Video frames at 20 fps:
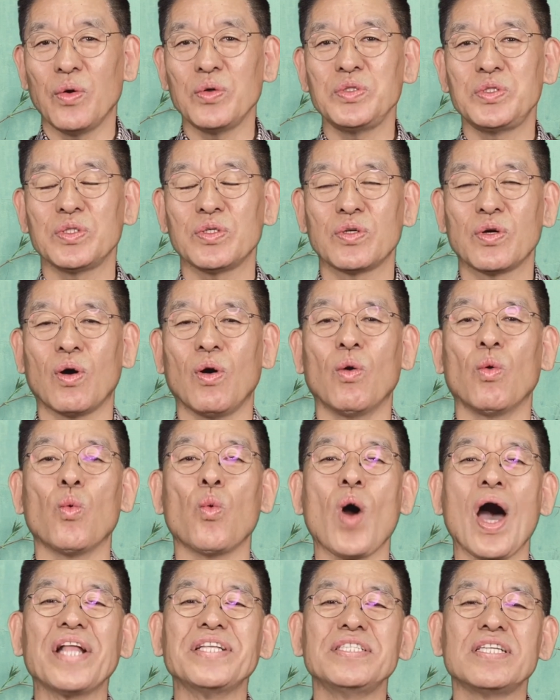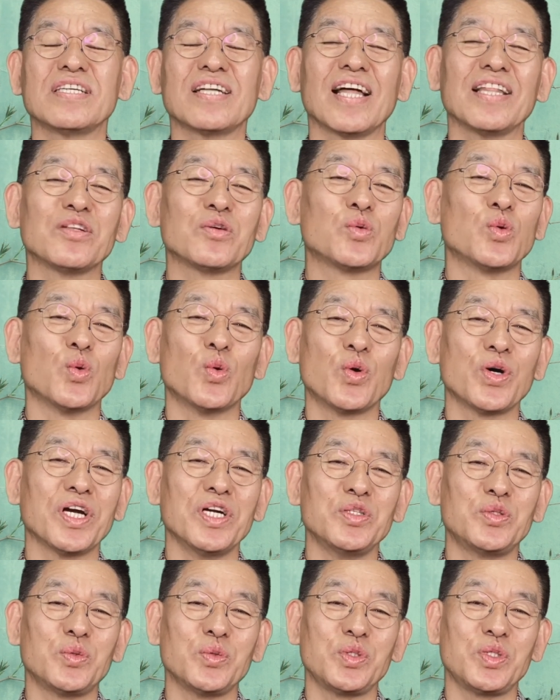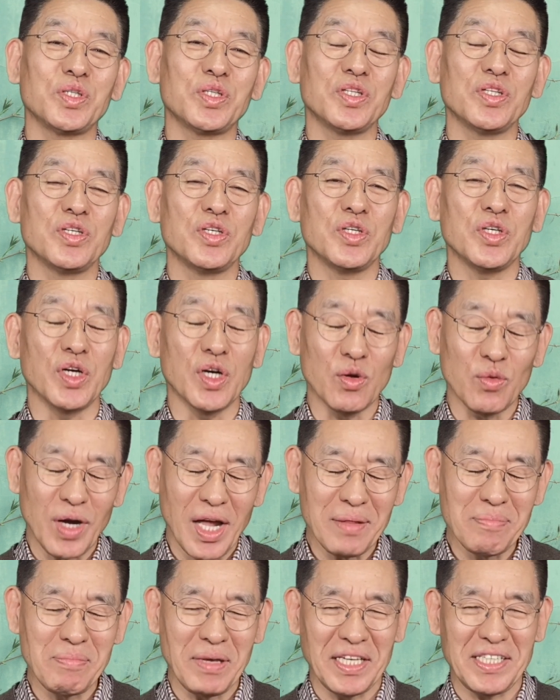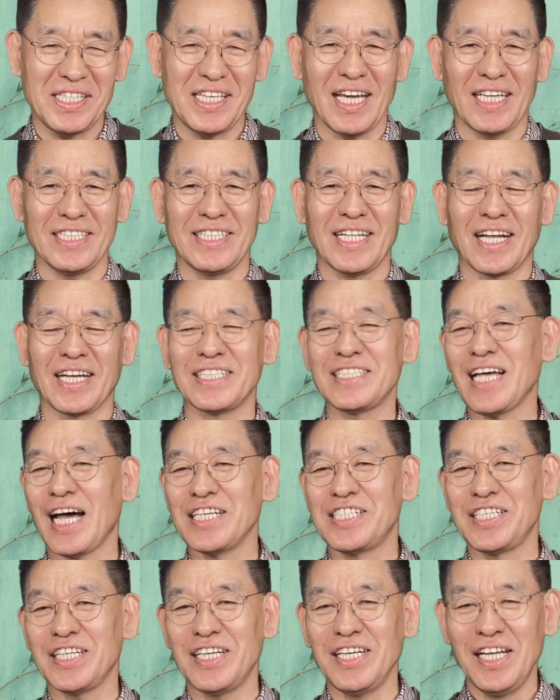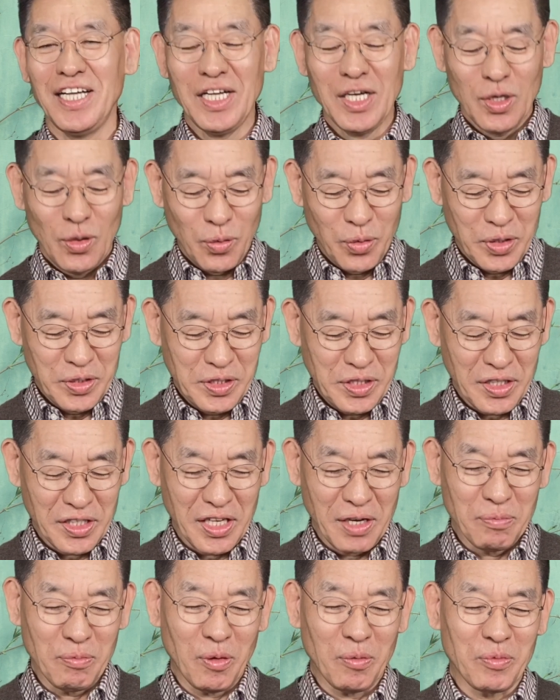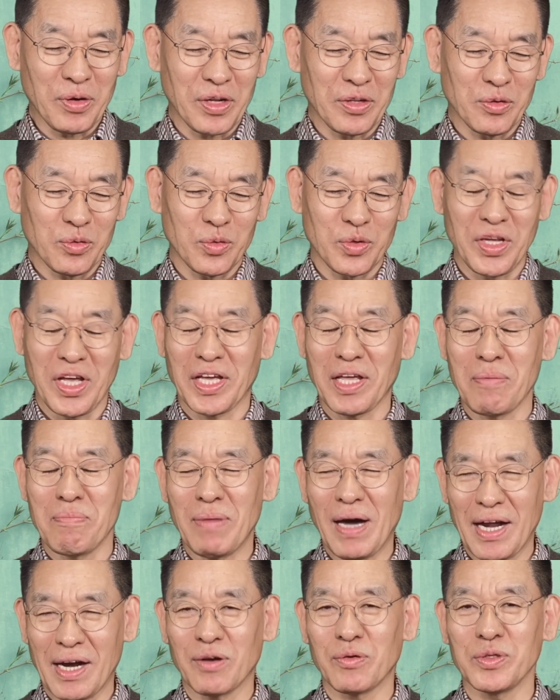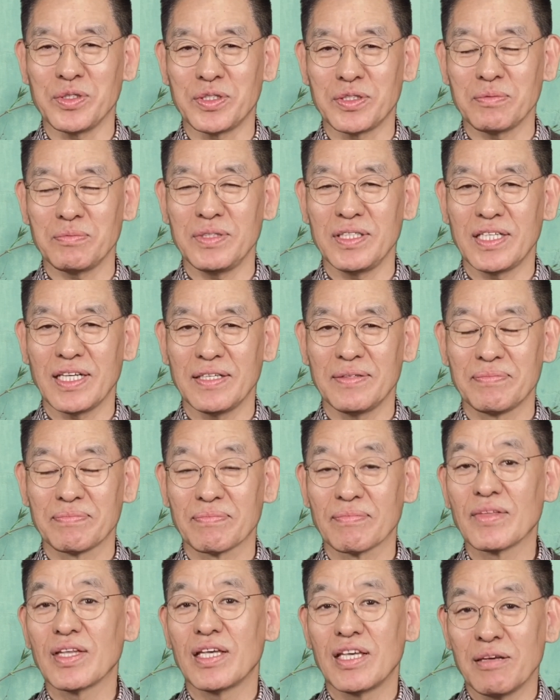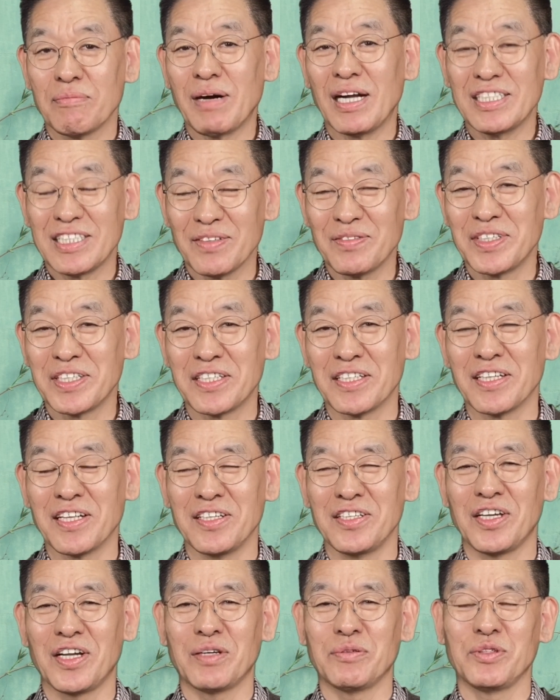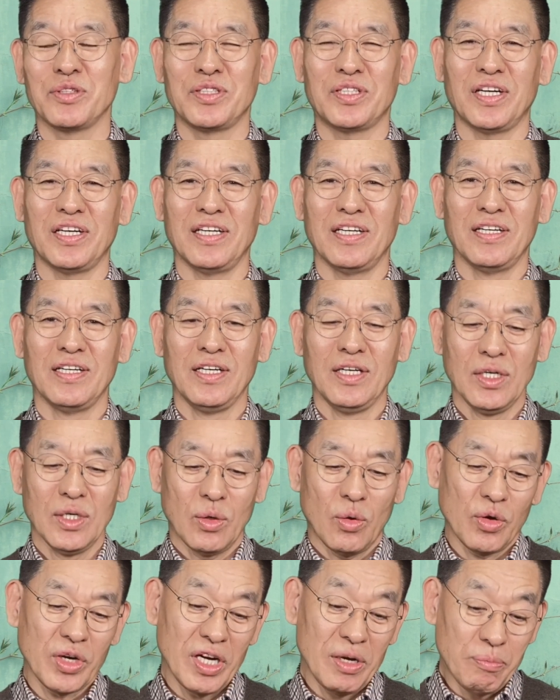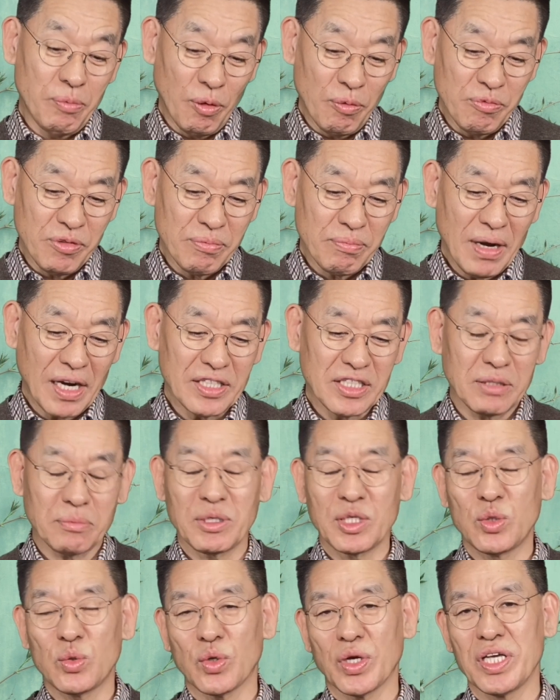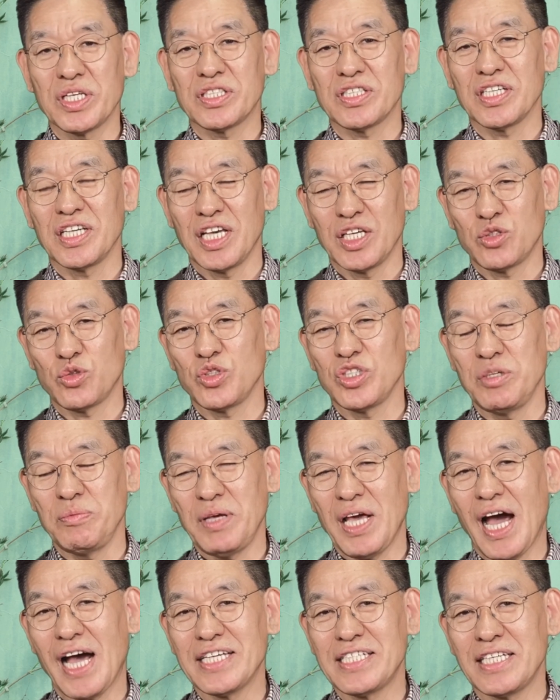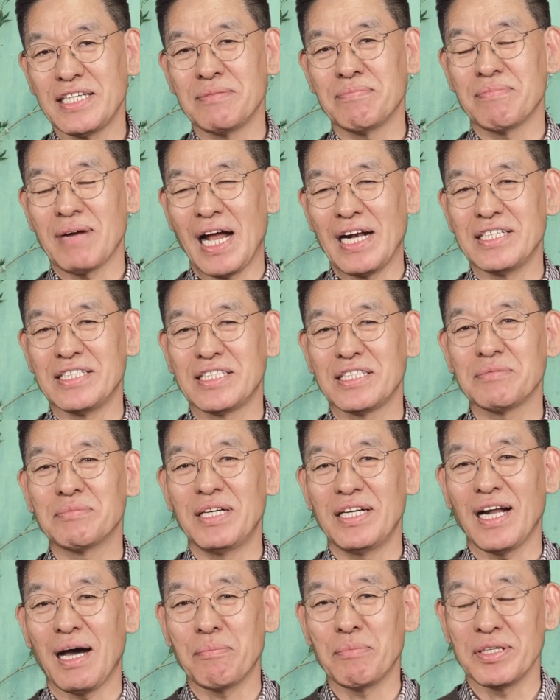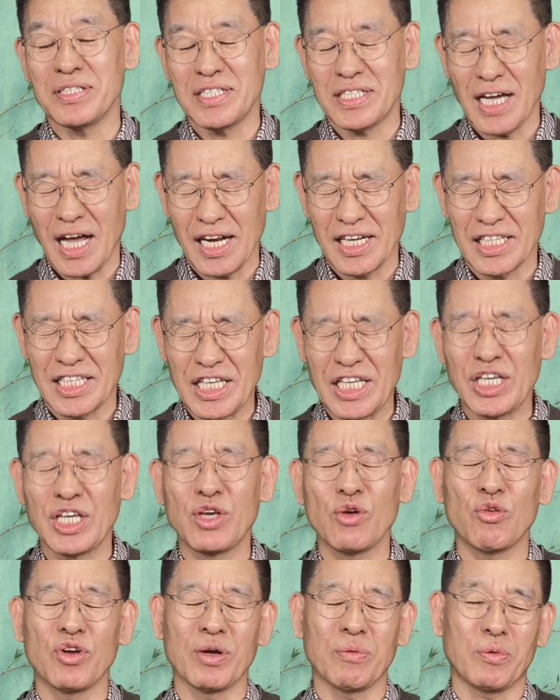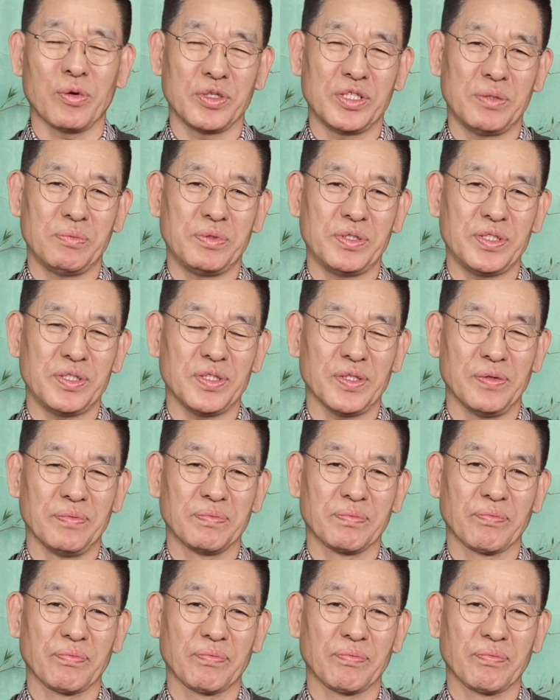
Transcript: 본적으로 완전한 구원을 주시는 영원한 메시아지라는 사실을 오늘 성경 본문은 우리에게 말하고 있습니다. 이 말씀을 듣는 여러분들 오늘 이 본문 말씀을 통해서 예수님이 하시는 말씀을 한번 잘귀 기울여 보십시오.